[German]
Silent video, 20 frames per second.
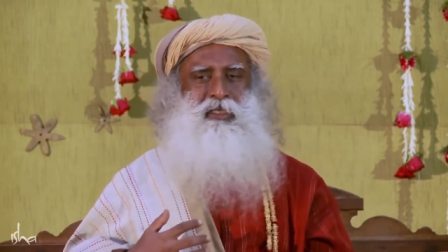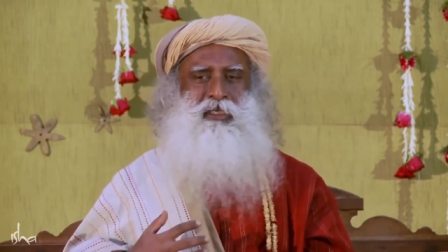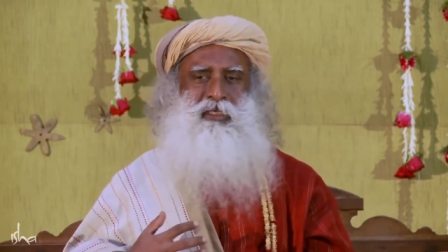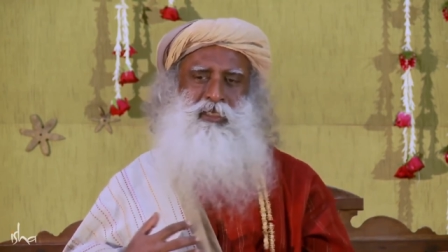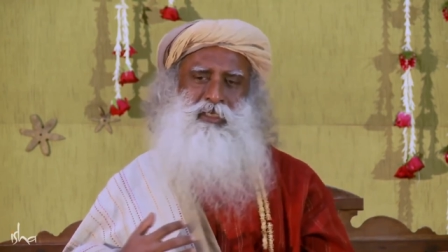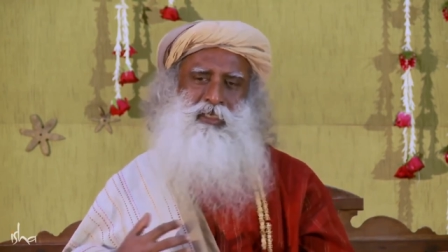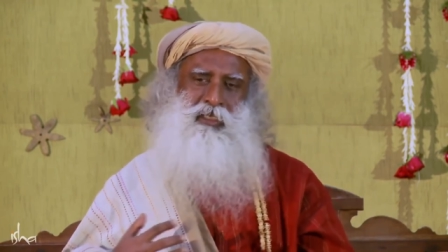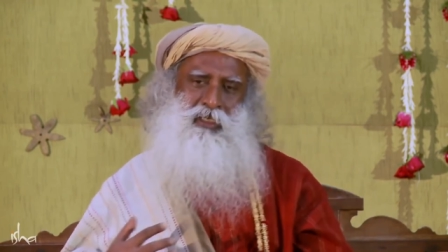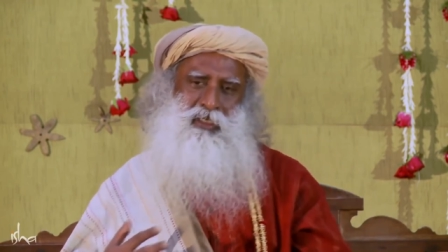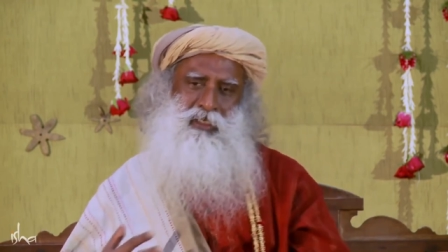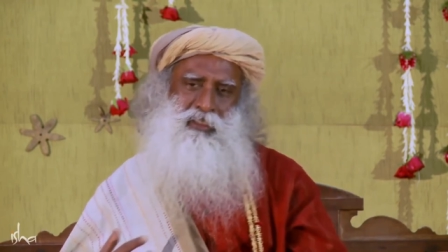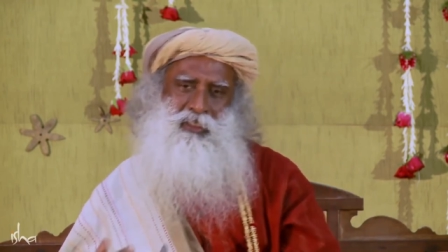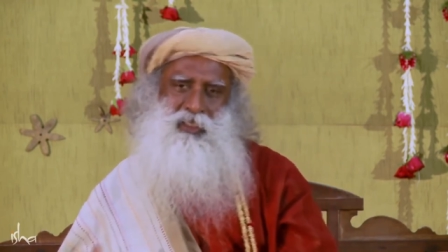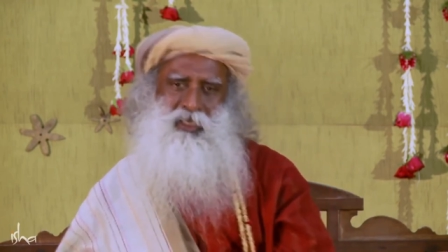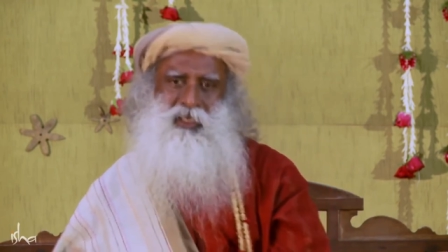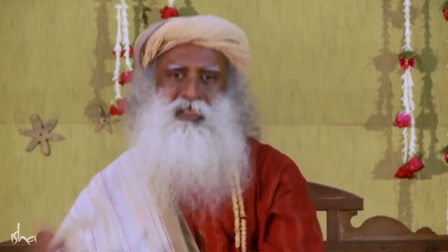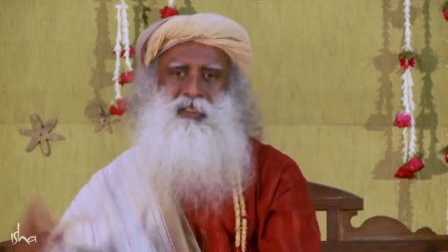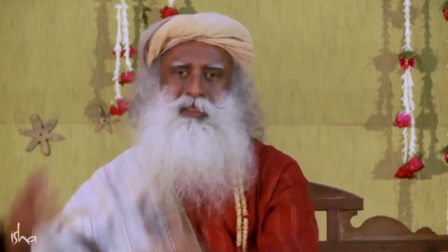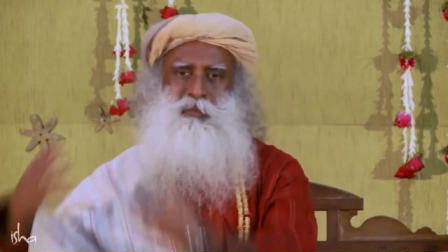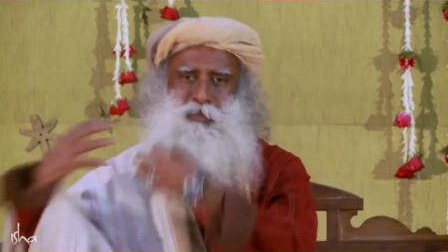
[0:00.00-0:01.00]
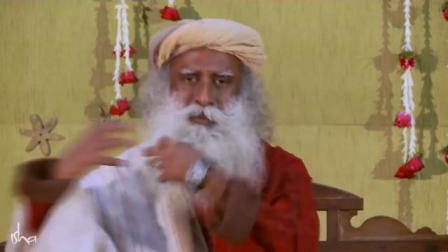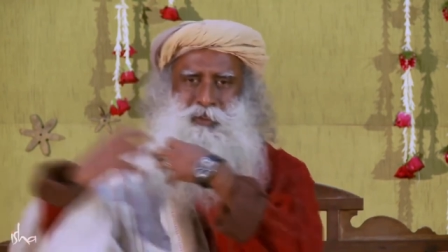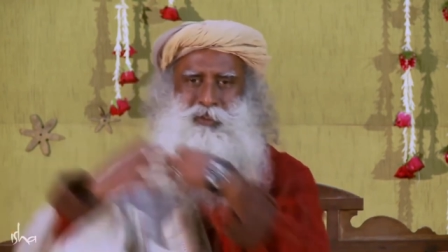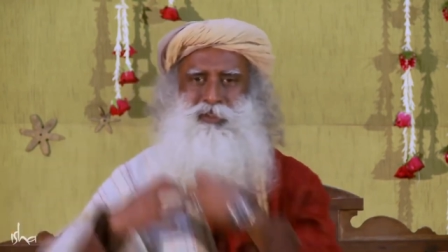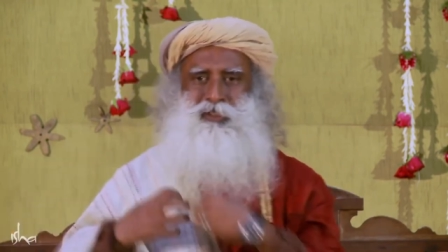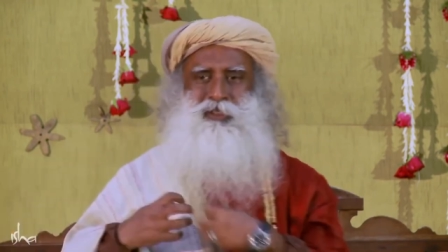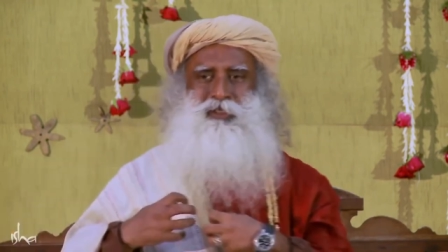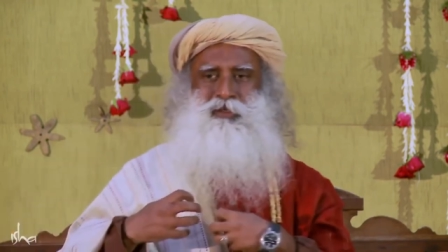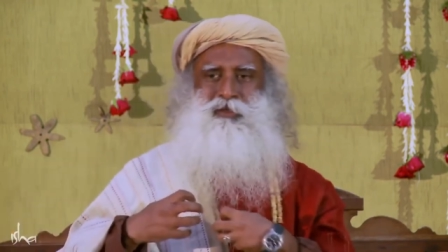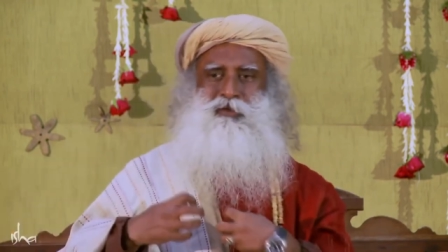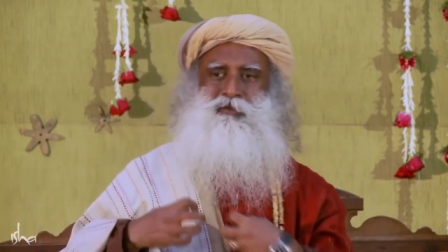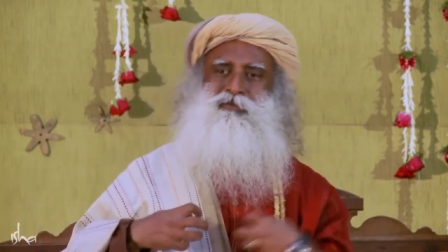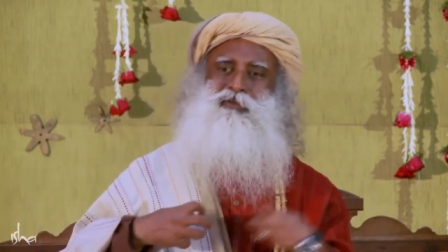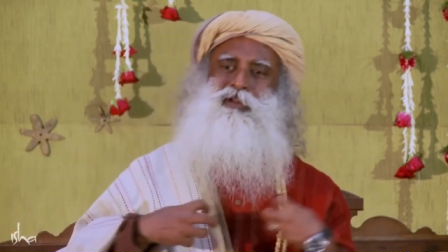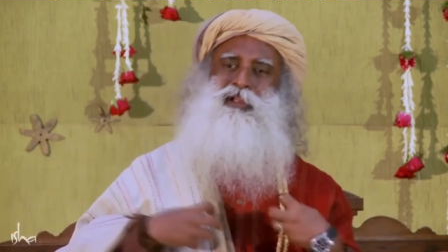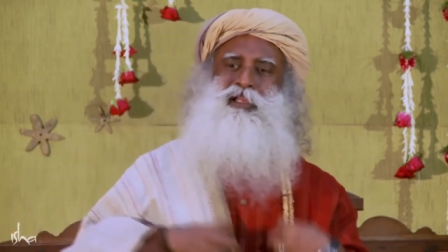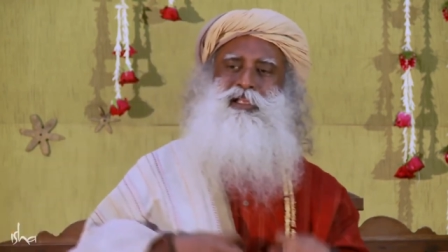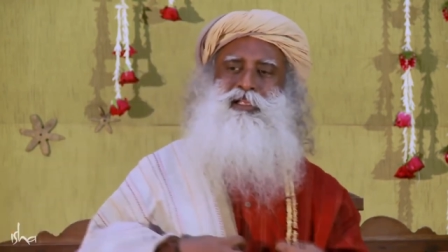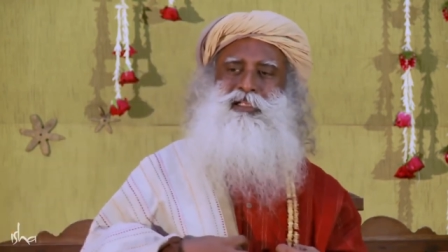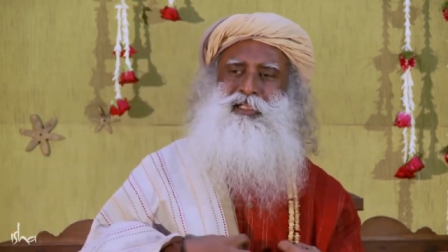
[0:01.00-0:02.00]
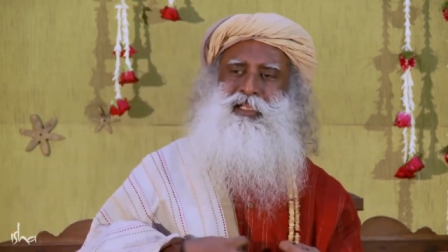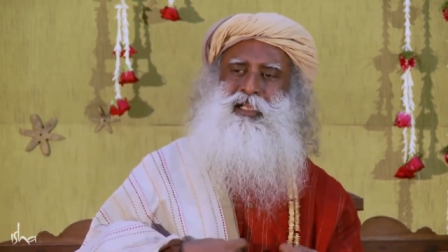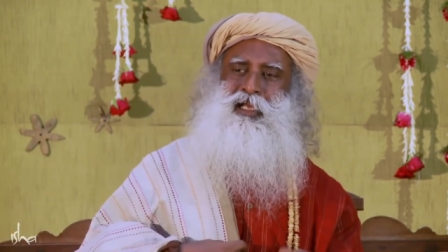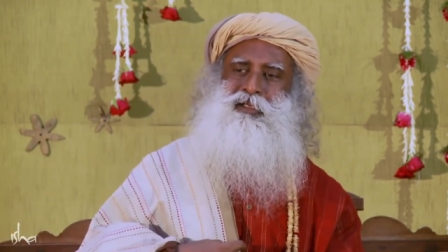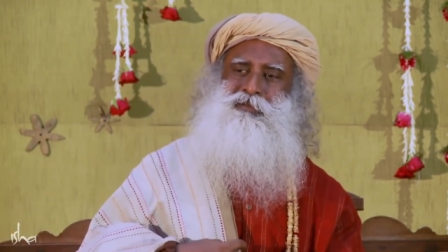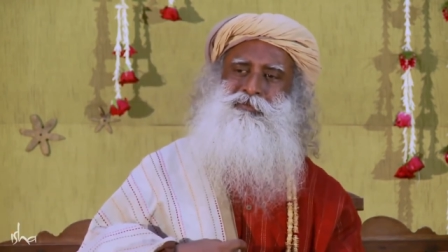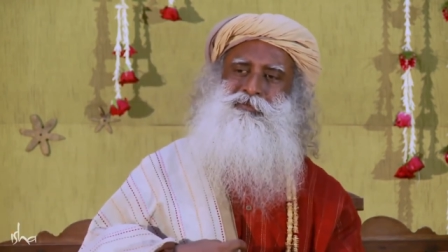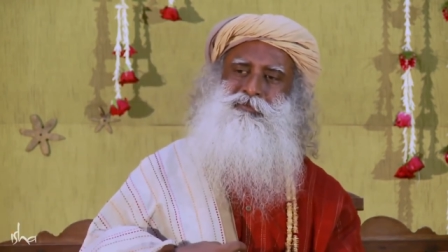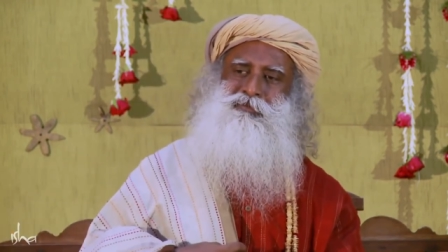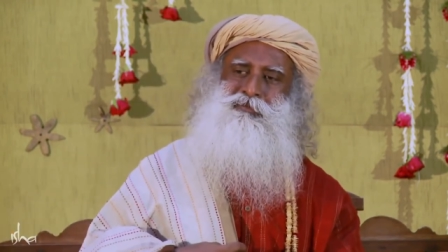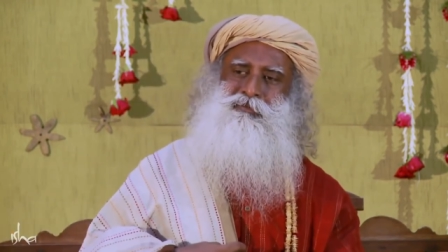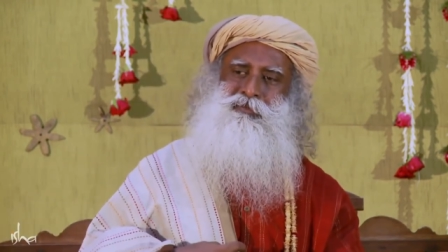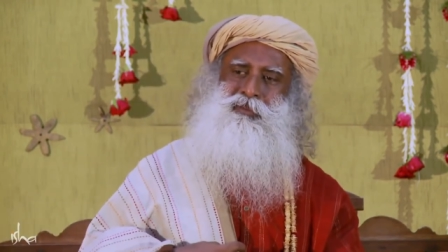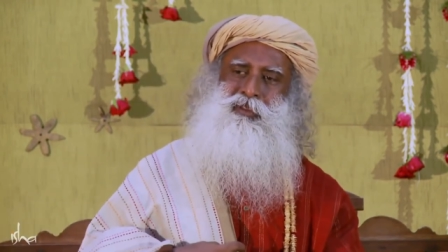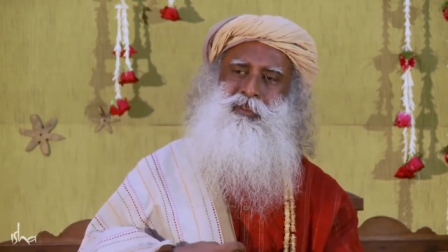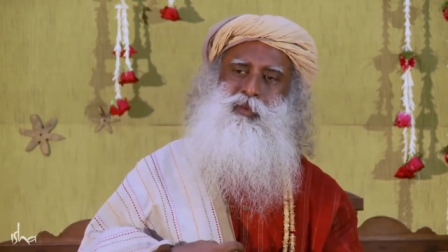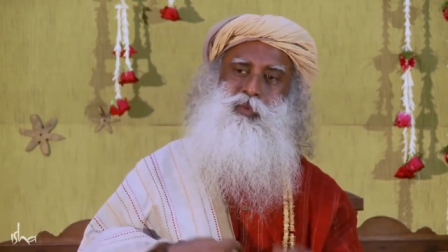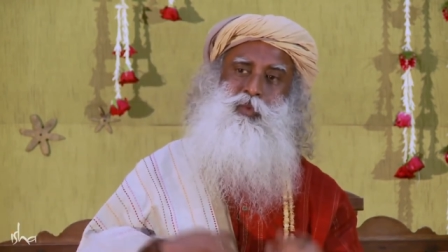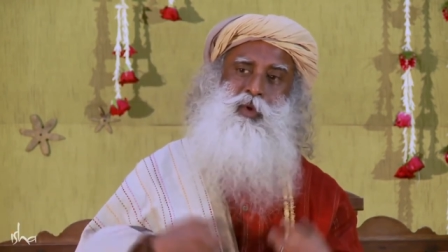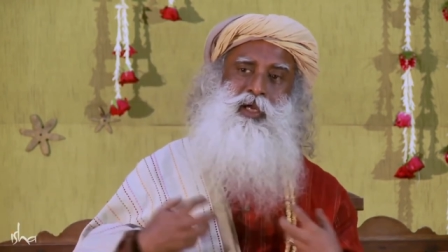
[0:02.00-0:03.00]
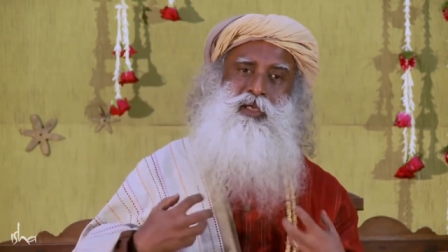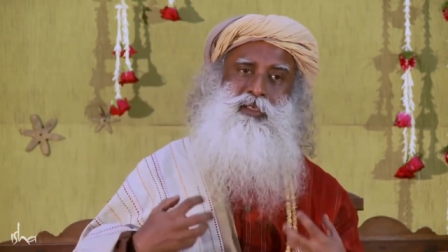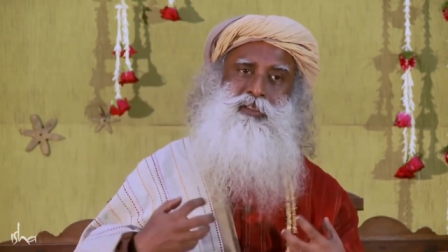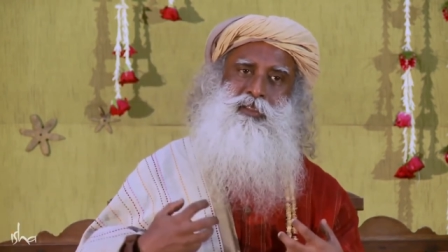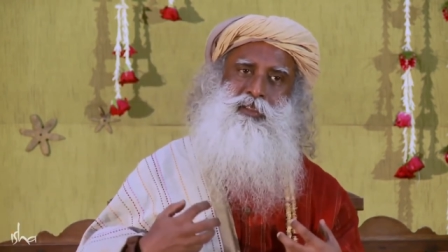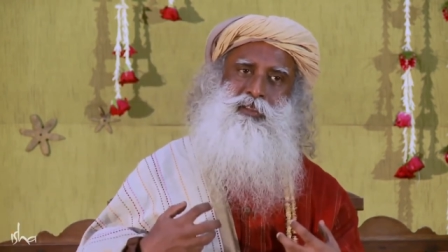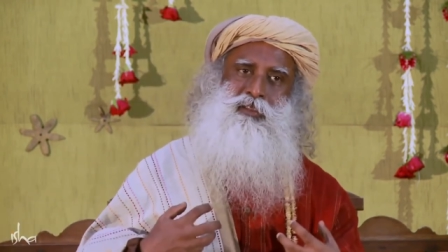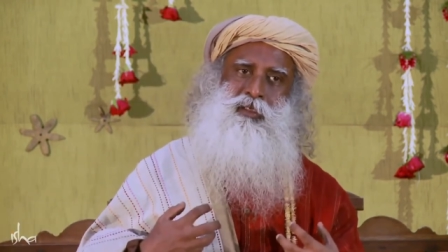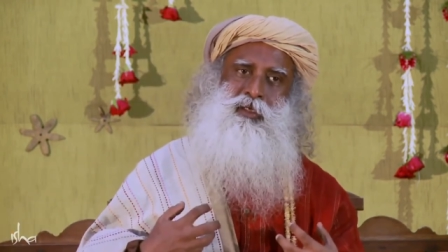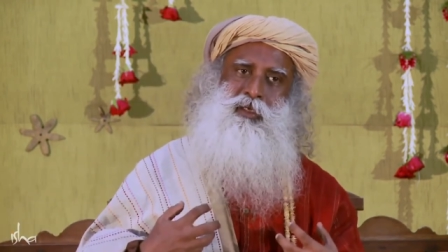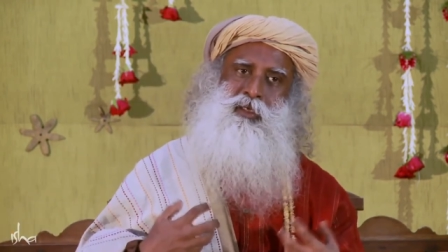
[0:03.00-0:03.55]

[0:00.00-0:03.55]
dass es eine andere Person braucht, um dieses Leben zu füllen.